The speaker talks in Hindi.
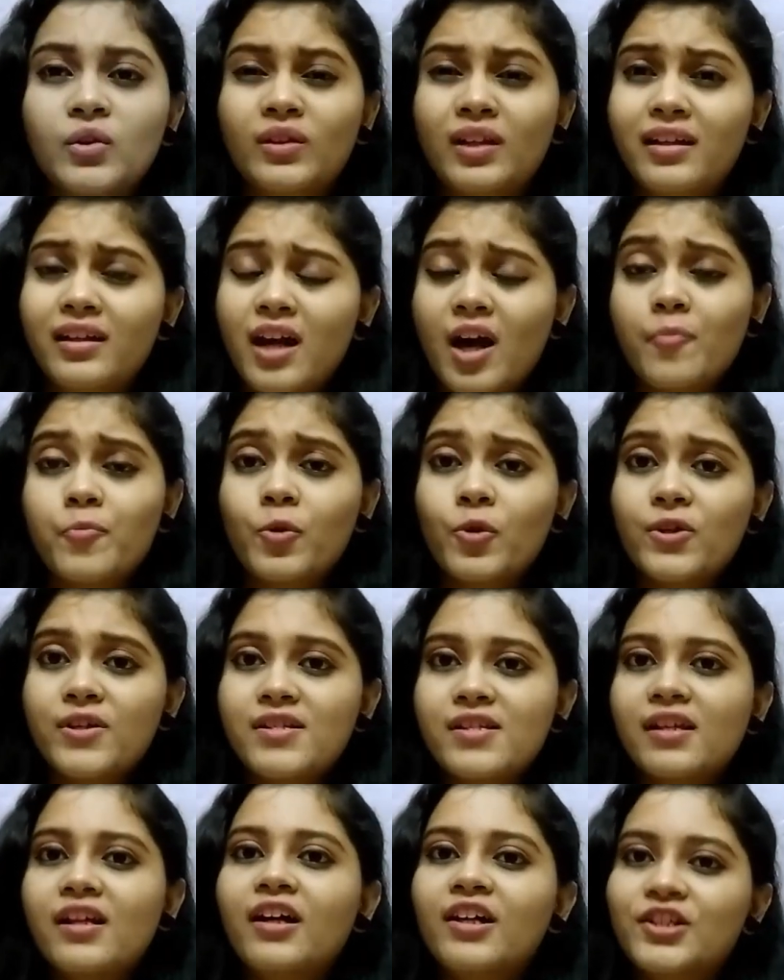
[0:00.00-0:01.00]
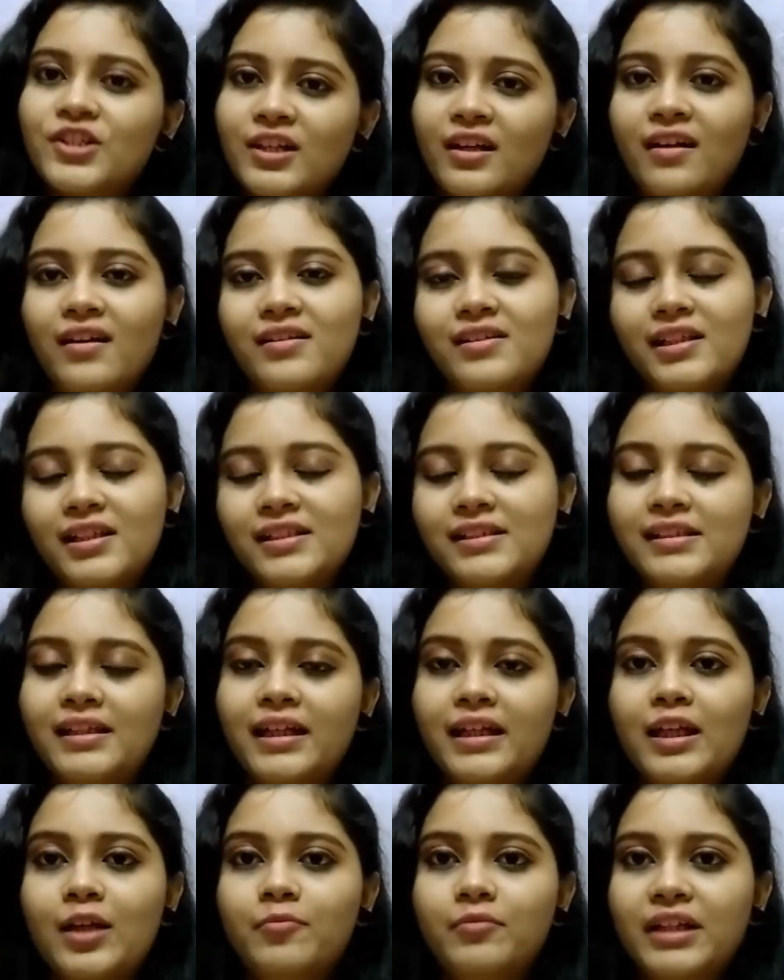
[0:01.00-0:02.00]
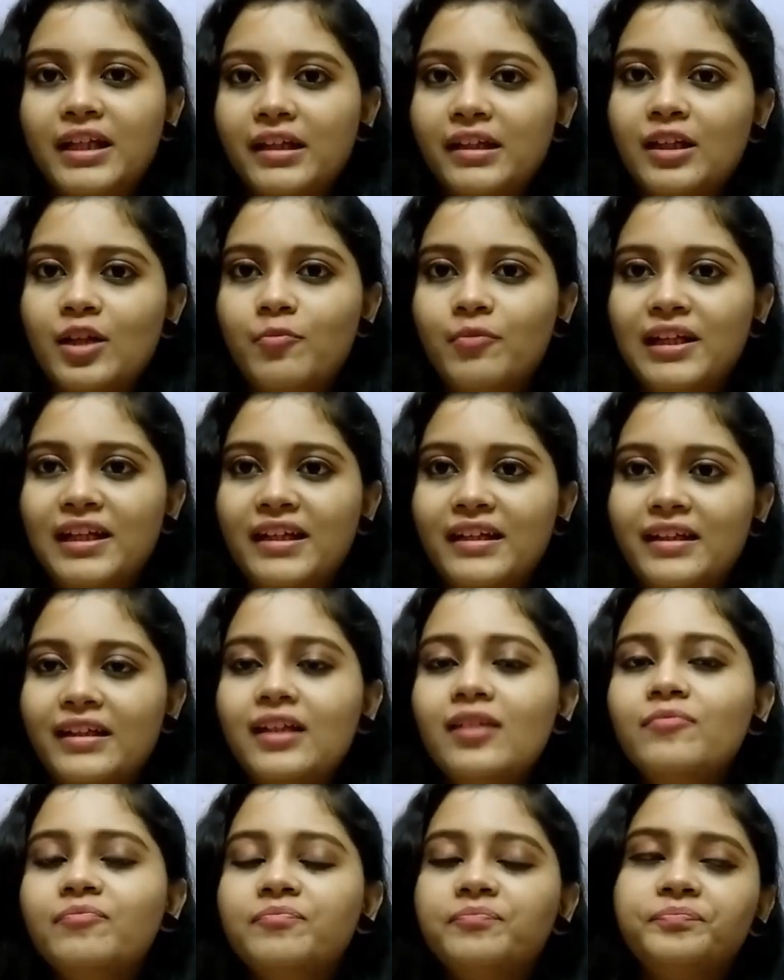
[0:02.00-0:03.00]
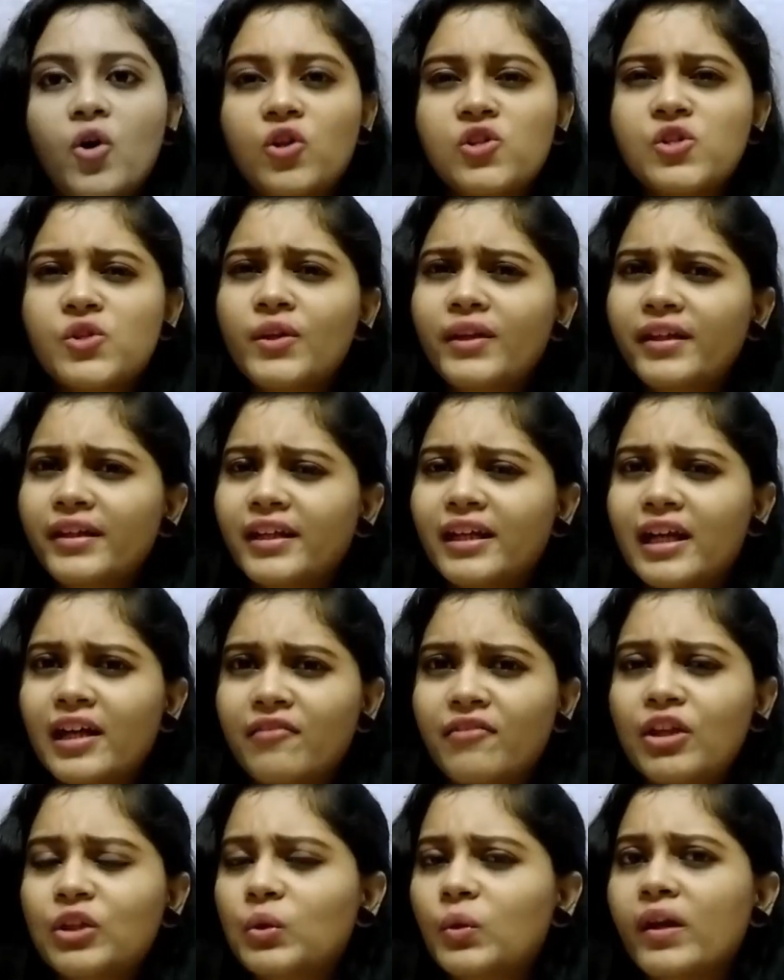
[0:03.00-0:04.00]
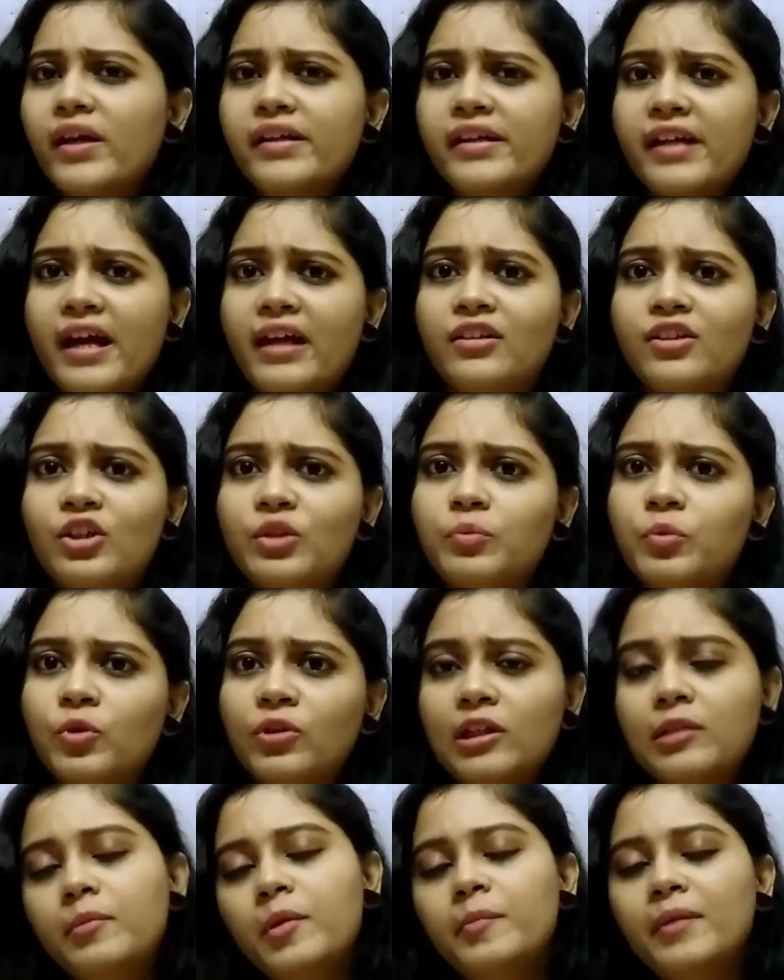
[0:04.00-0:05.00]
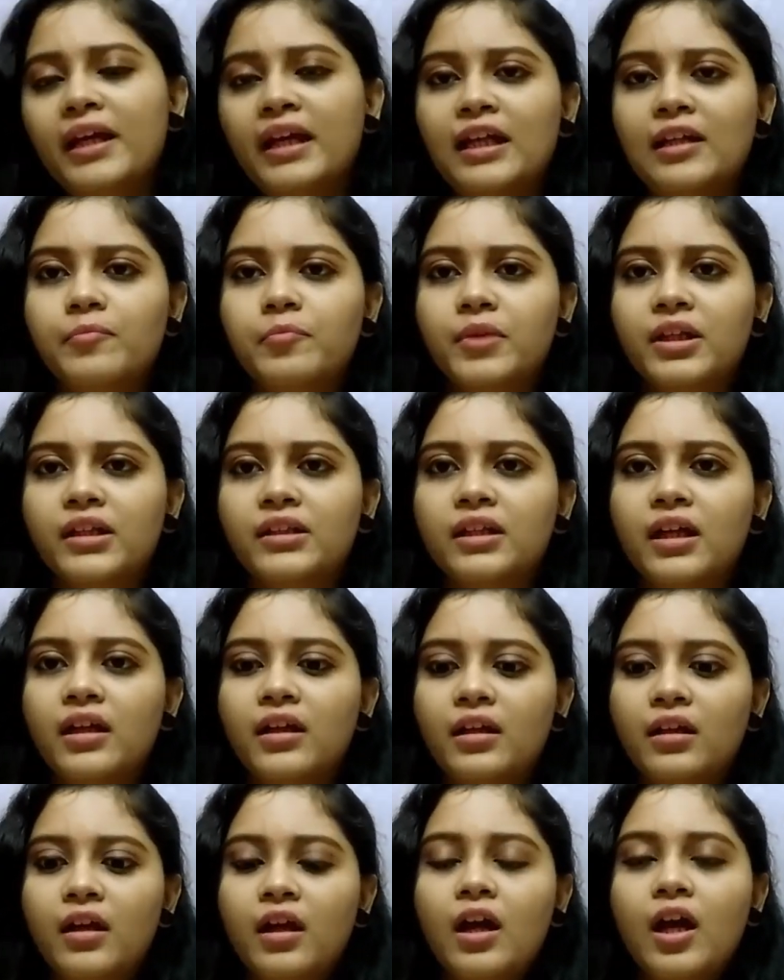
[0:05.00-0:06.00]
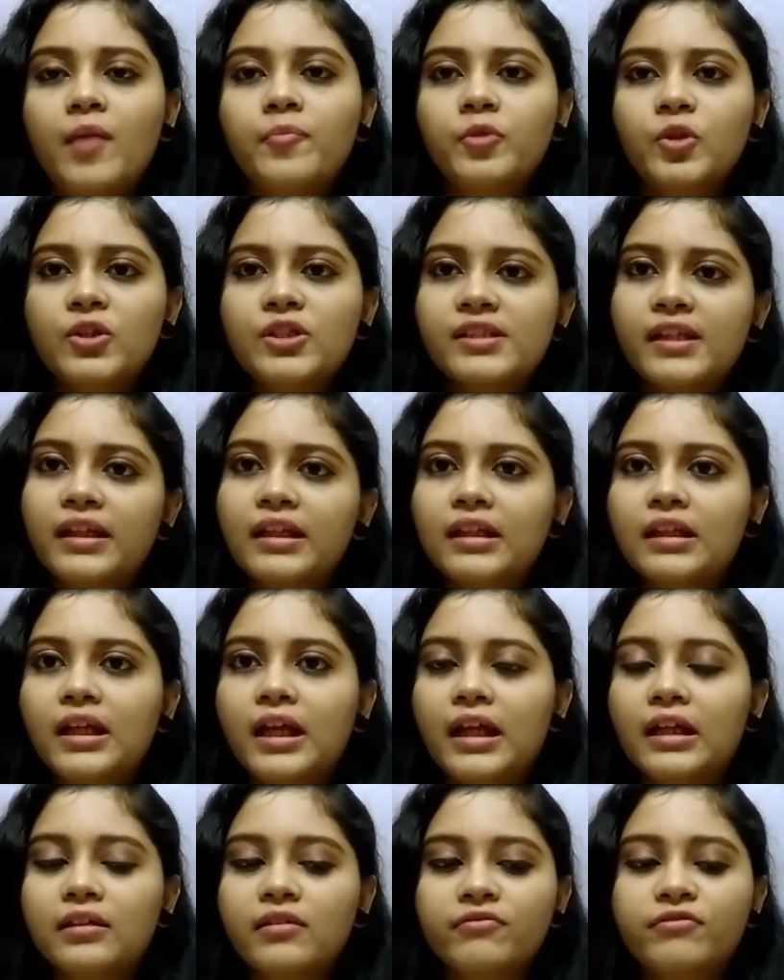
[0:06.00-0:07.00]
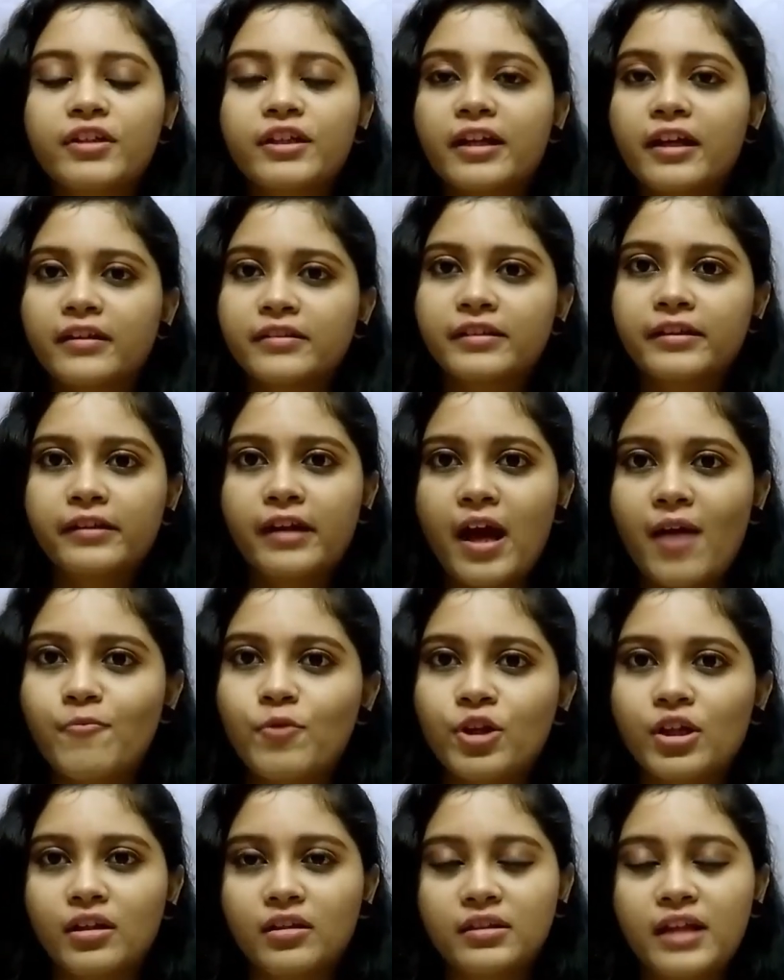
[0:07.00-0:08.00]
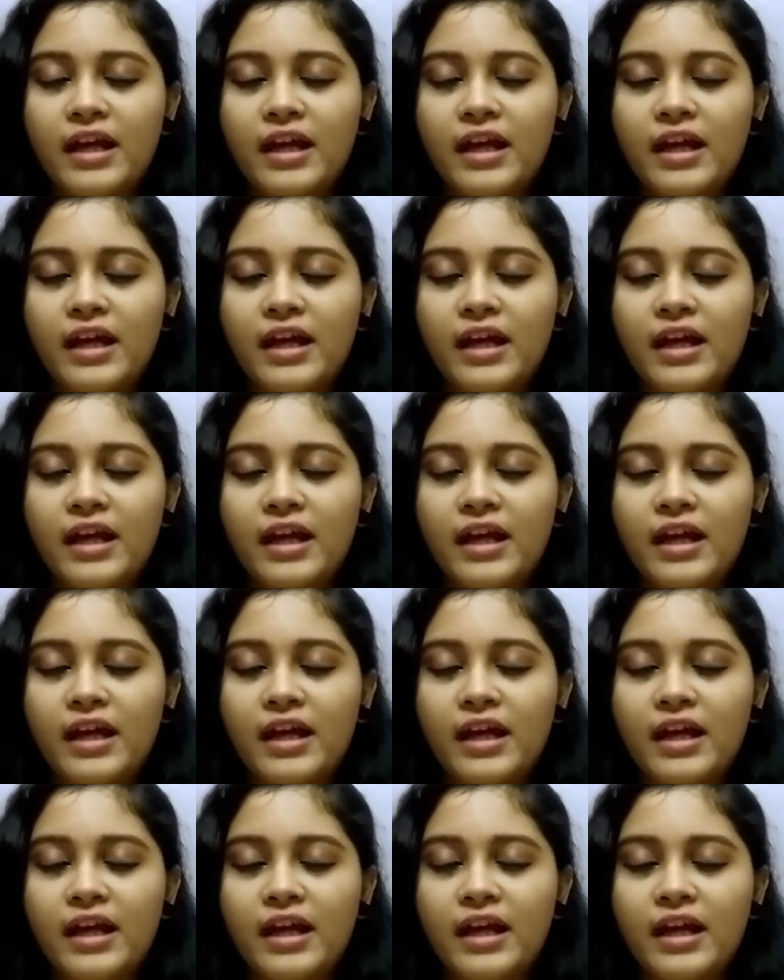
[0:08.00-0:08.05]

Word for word: सो दैट आपको इसके अच्छे रिजल्ट दिखने देखने मिलेंगे ऑल्सो ये डी थोड़ा टैन रिमूवल में भी हेल्प करता है आई एम नॉट सेइंग कि एकदम फटाक से टैन